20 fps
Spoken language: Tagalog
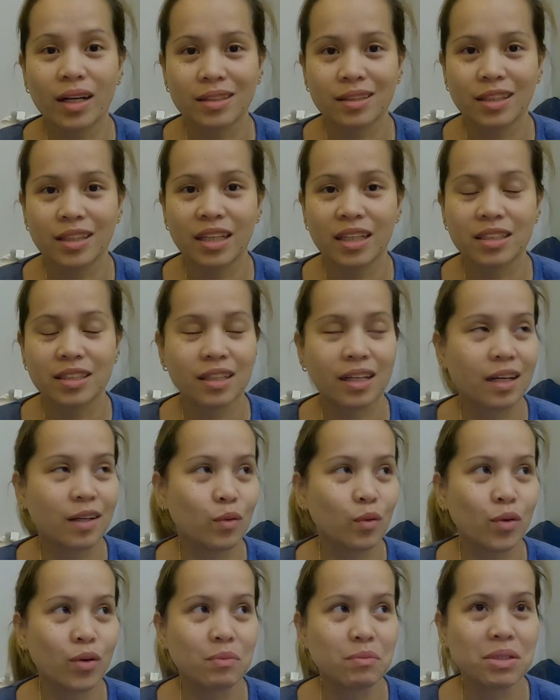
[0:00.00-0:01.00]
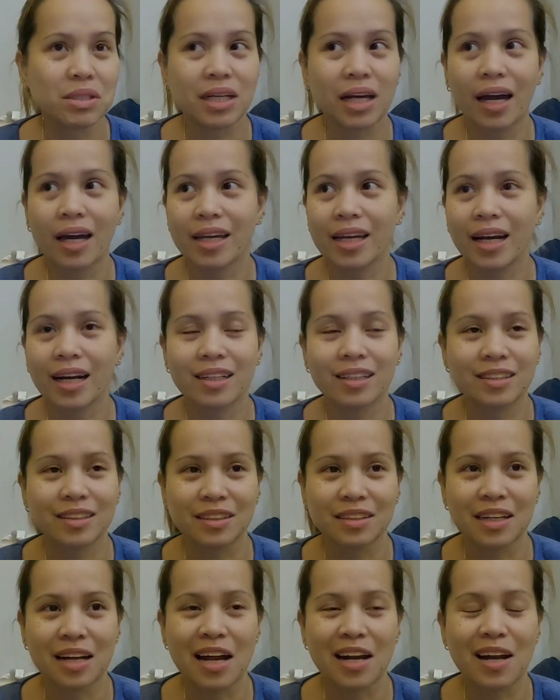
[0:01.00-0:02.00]
kasi yan sa ano eh, Bisaya.
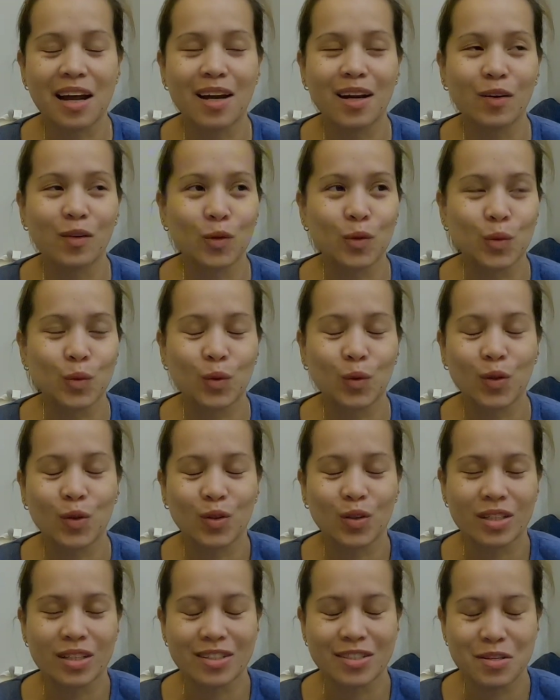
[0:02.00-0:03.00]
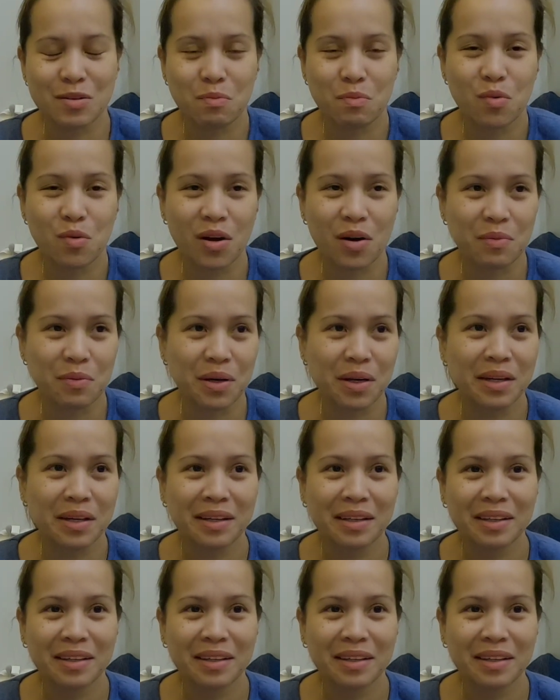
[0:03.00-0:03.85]
Naalala ko tuloy nung sa Cebu kami.